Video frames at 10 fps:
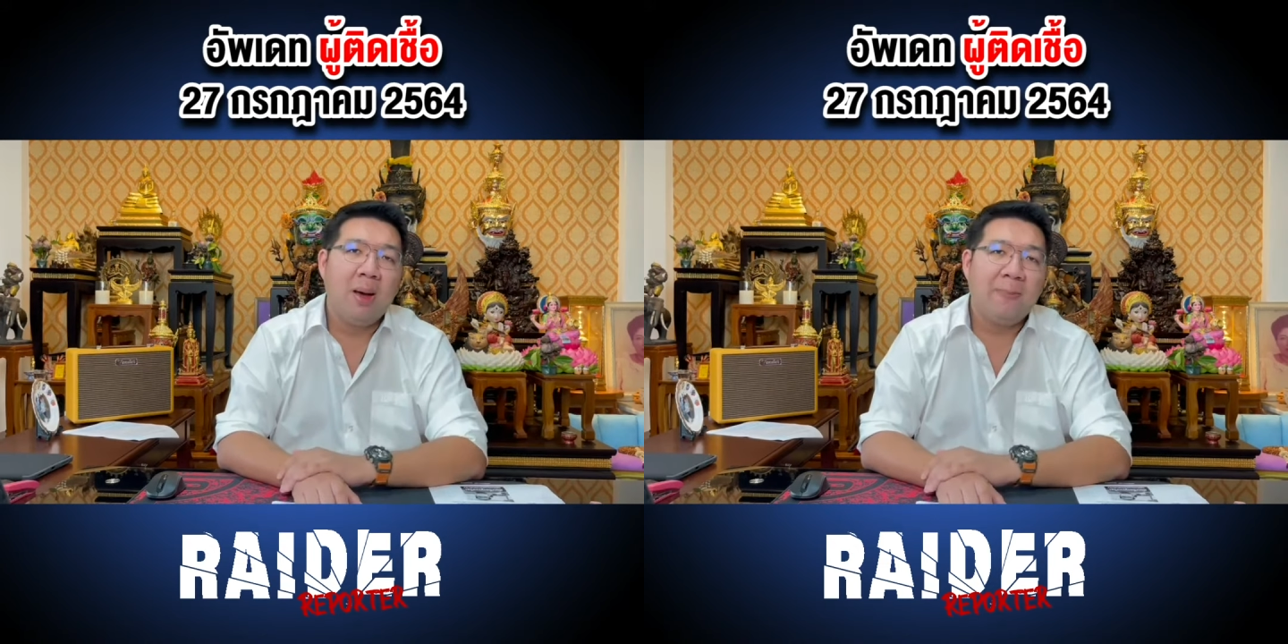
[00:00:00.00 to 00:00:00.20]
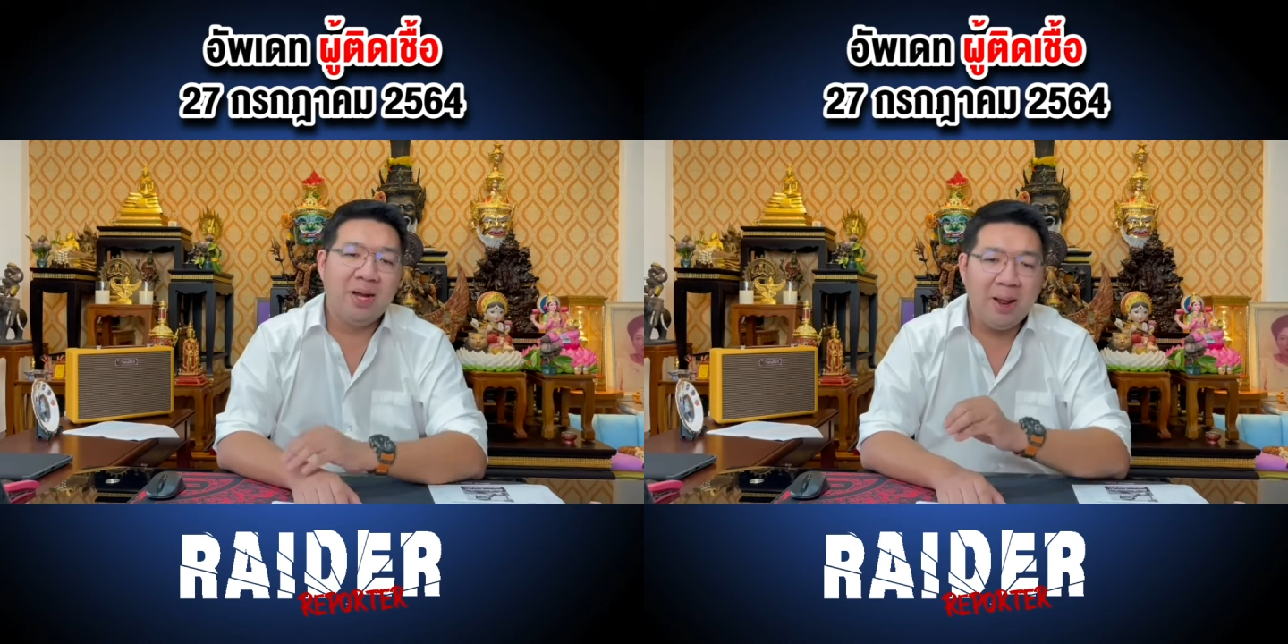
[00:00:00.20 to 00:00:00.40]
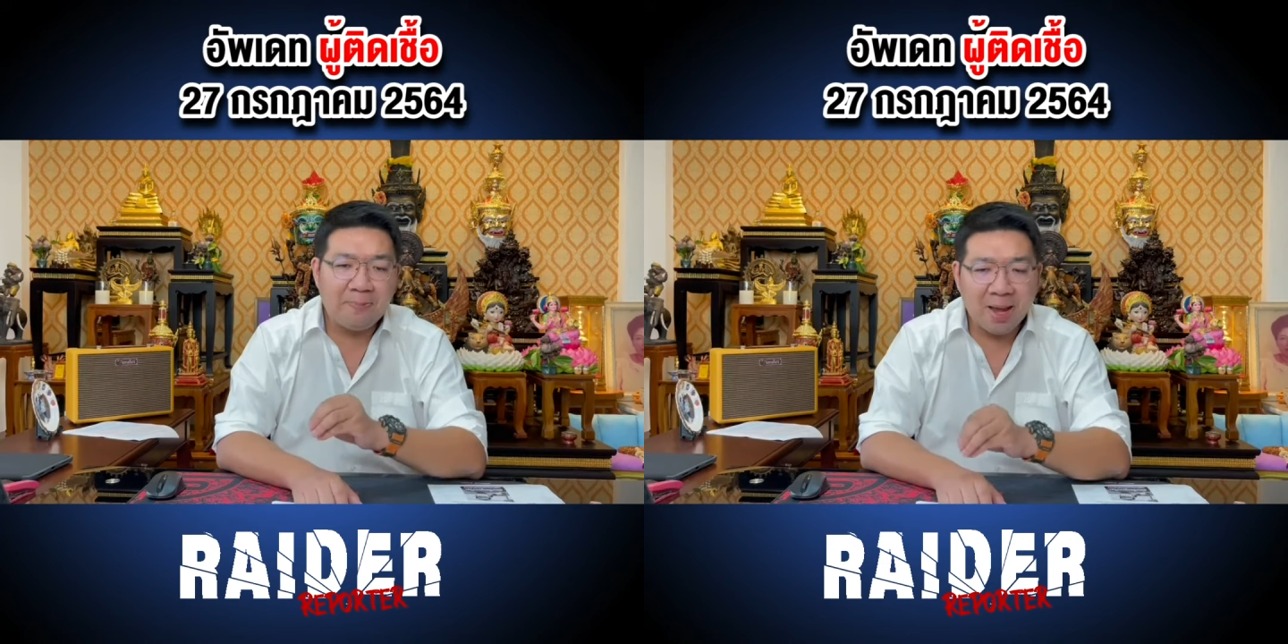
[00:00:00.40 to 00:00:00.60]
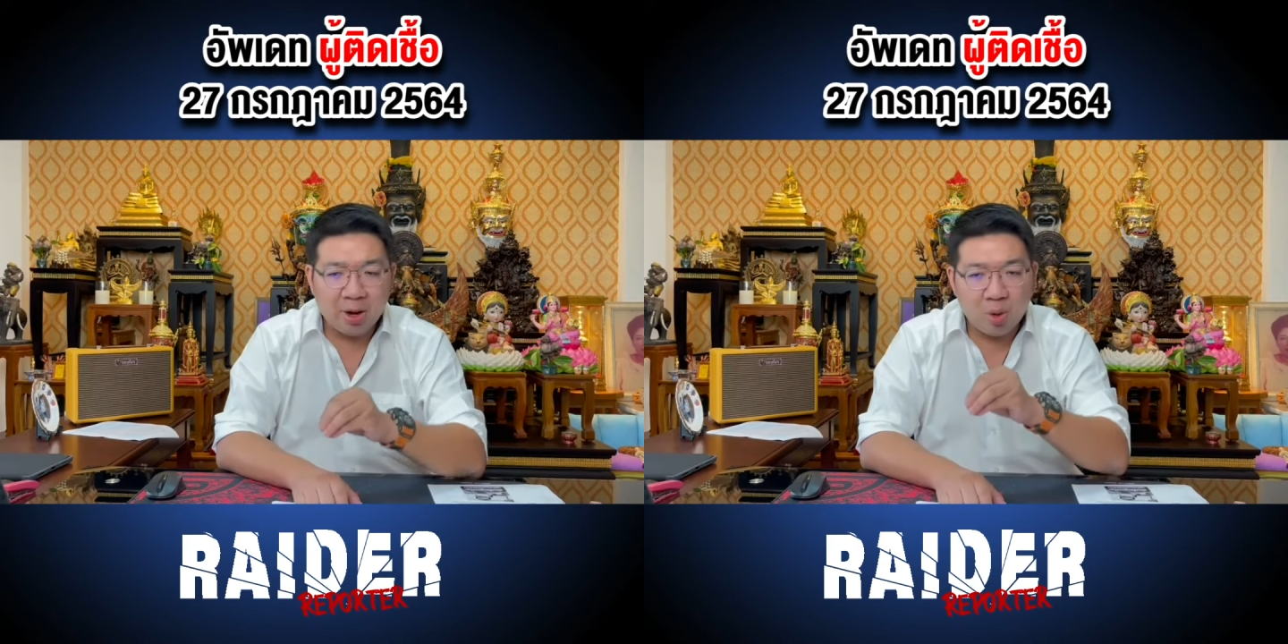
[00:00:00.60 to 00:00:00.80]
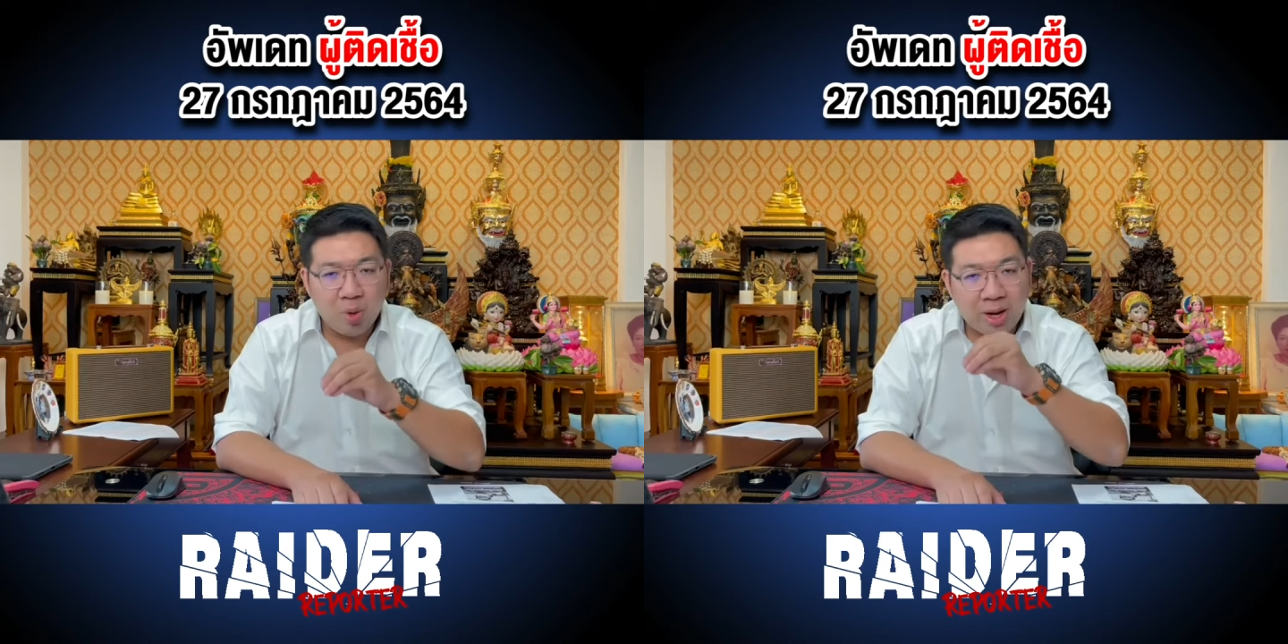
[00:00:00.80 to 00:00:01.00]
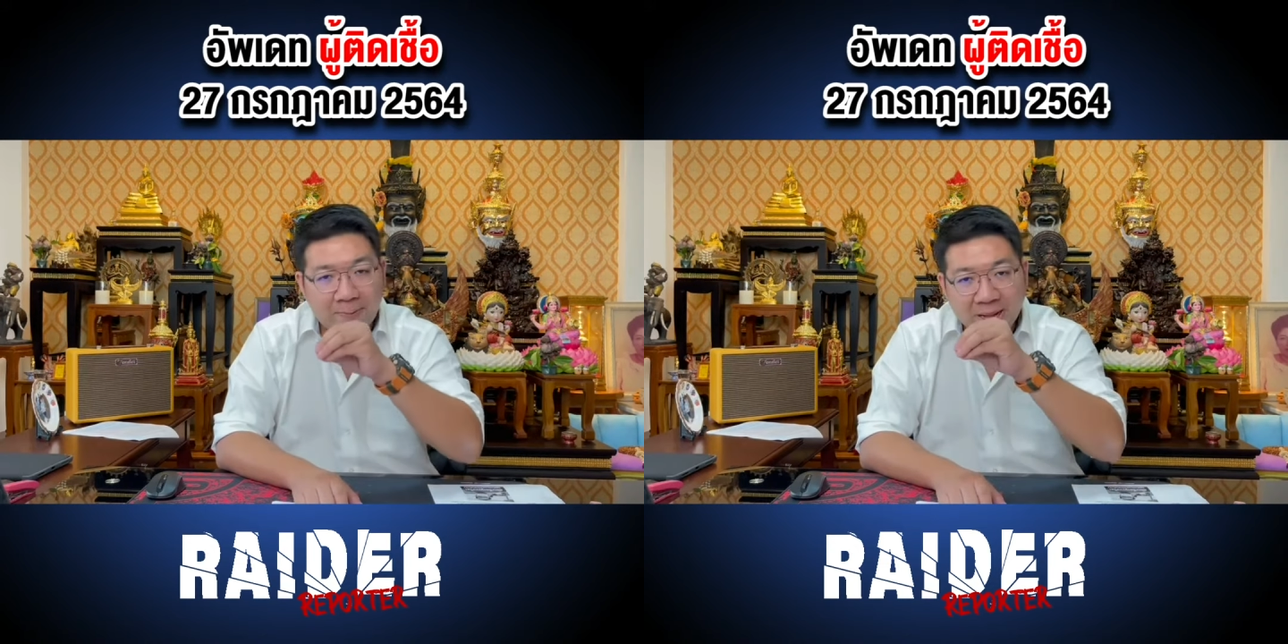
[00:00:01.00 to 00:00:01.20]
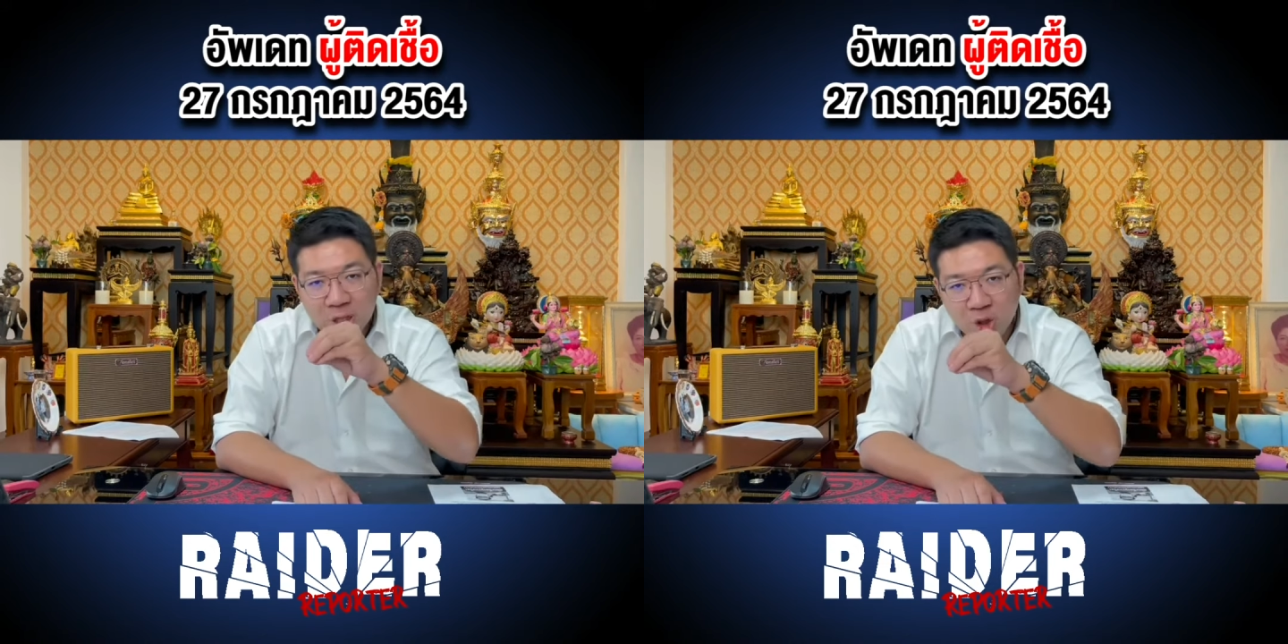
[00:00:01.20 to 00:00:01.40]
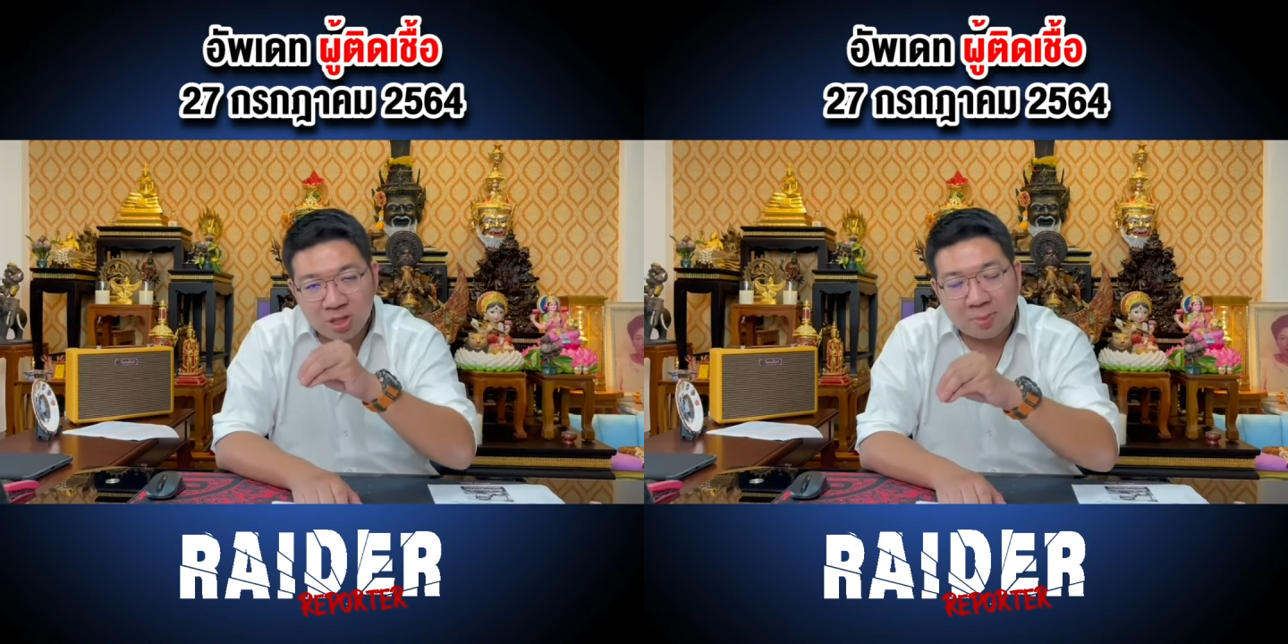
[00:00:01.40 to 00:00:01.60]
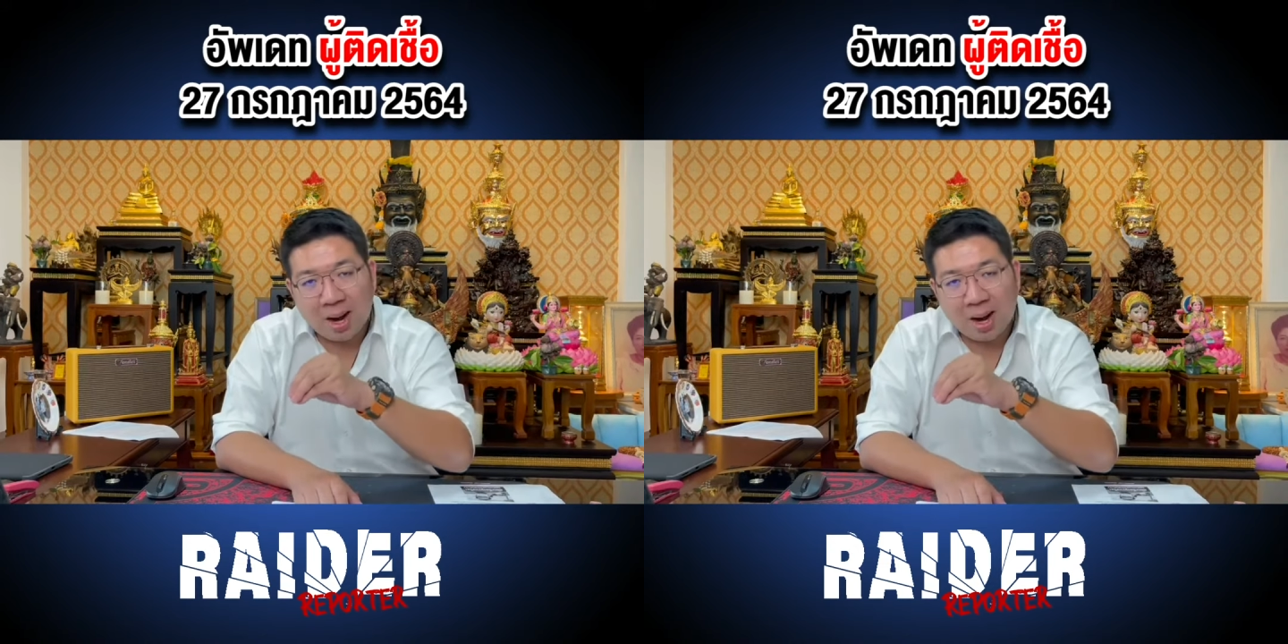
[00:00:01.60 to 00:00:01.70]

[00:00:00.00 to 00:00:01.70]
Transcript: ประเทศเปรูเนี่ยเป็นต้นตำ